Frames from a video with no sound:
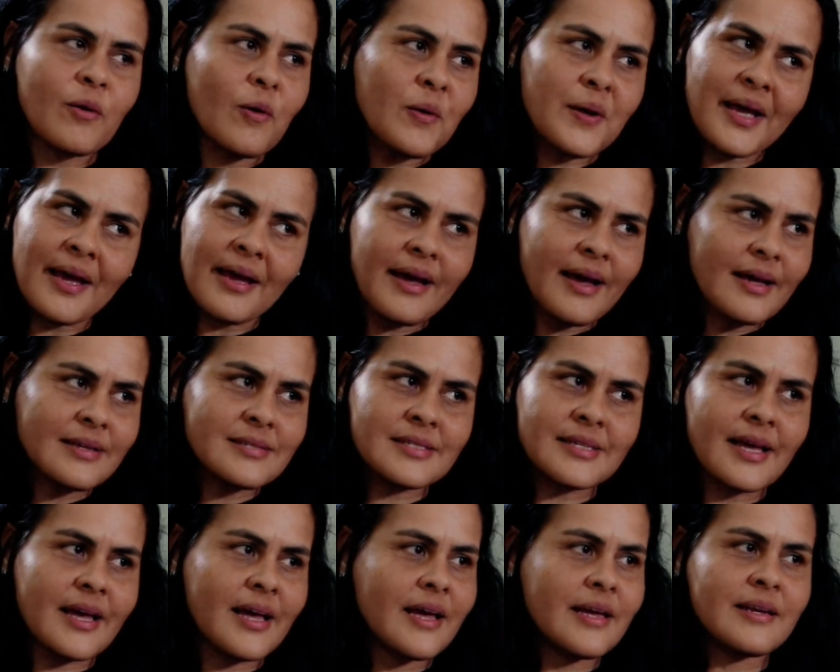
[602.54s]
a qualquer
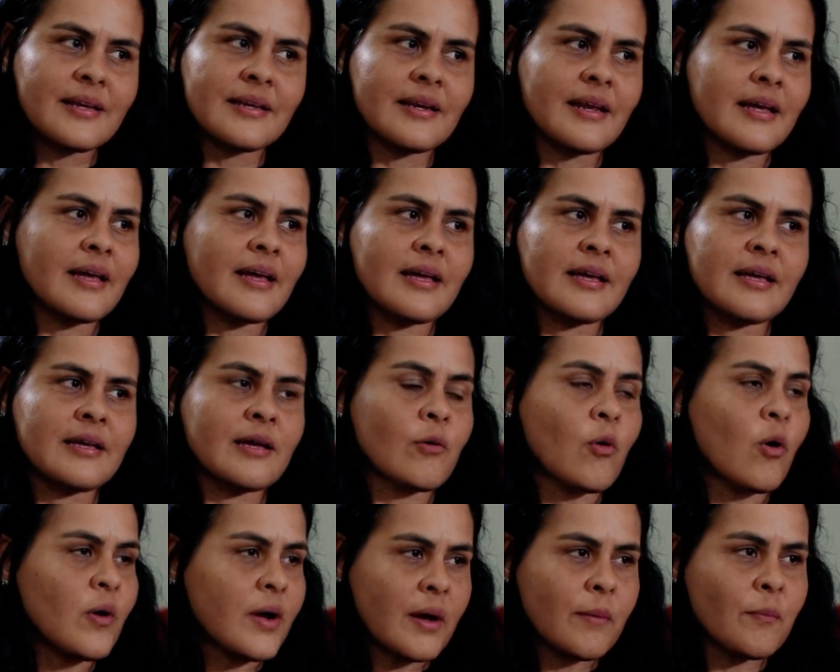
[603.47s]
série, né, em
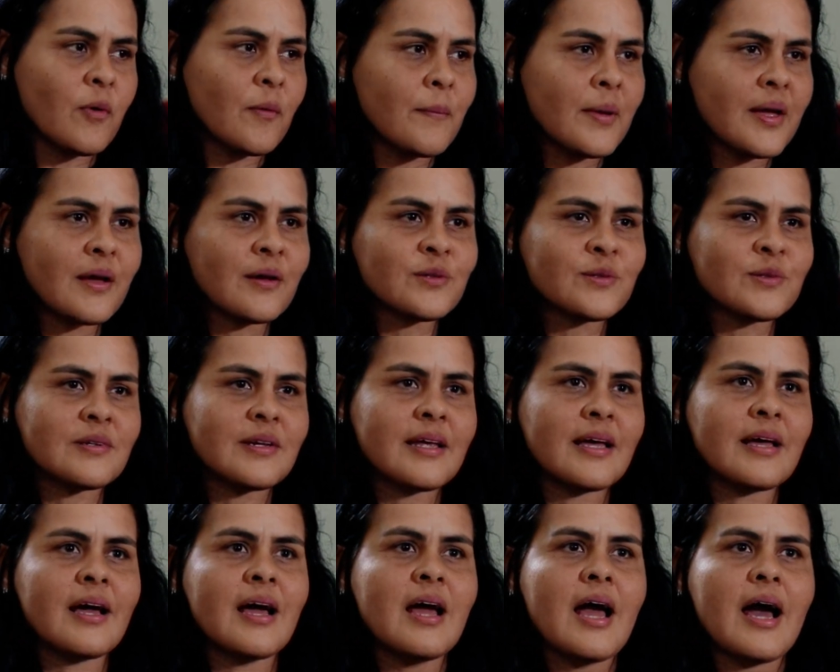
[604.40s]
qualquer momento,
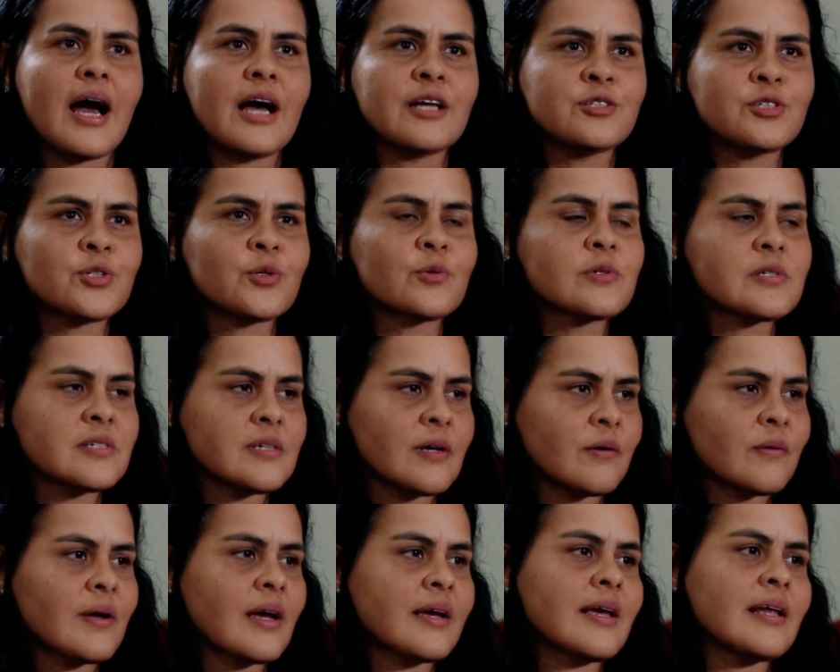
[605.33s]
né, a
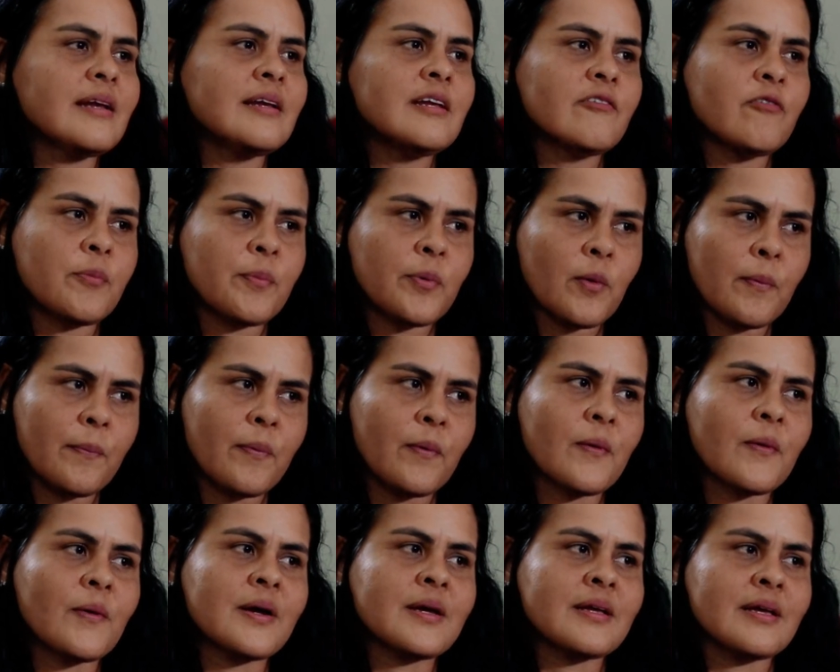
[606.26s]
discussão que aquele livro
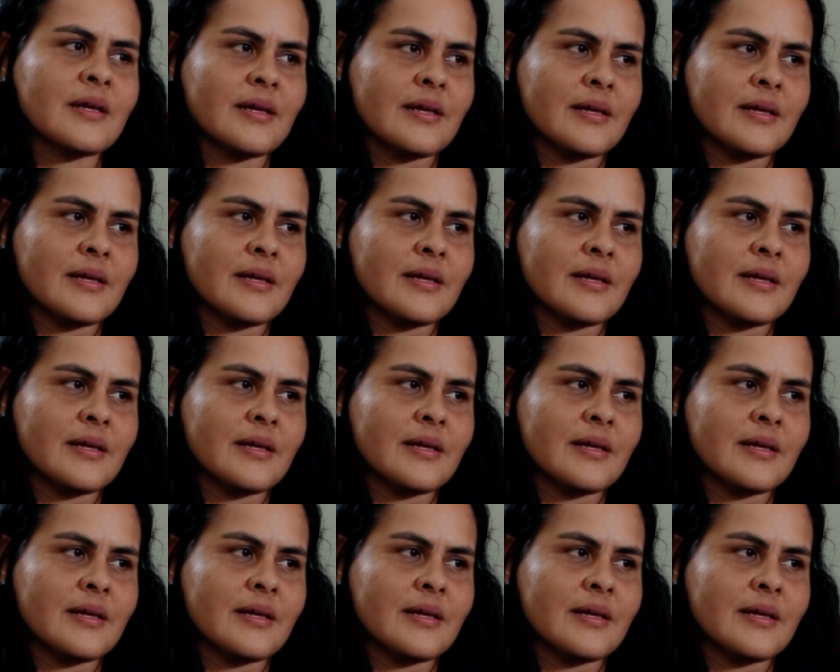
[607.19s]
propõe.